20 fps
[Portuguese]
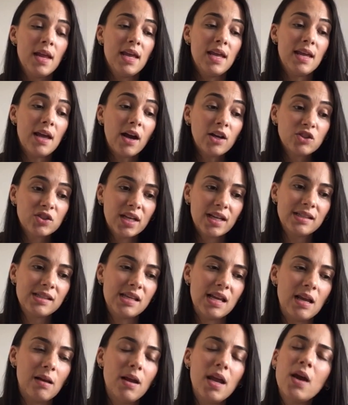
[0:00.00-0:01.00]
E acho que
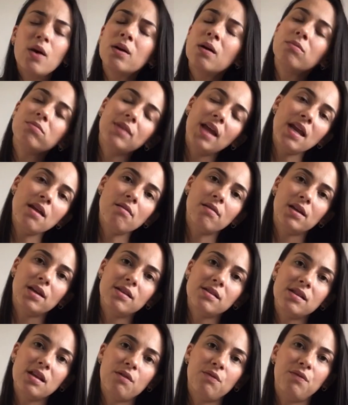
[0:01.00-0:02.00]
assim, eu não tenho
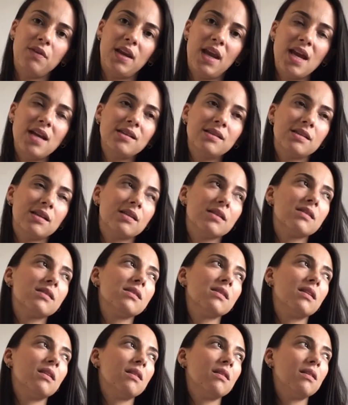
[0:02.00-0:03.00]
grandes
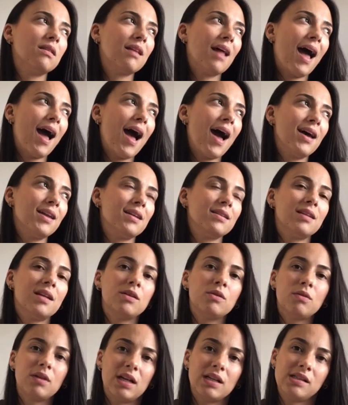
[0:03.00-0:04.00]
referências na área da
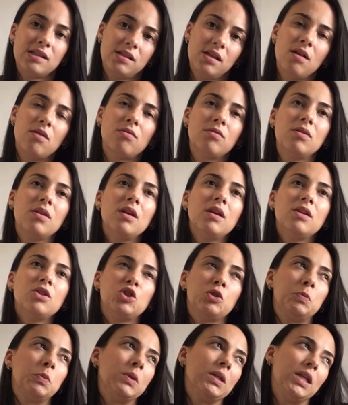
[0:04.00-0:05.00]
educação,
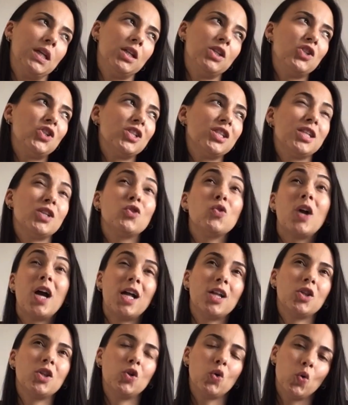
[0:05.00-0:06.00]
tipo grandes
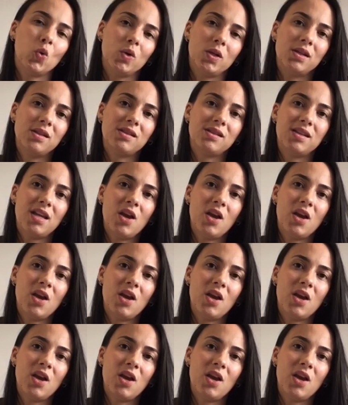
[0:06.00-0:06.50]
educadores.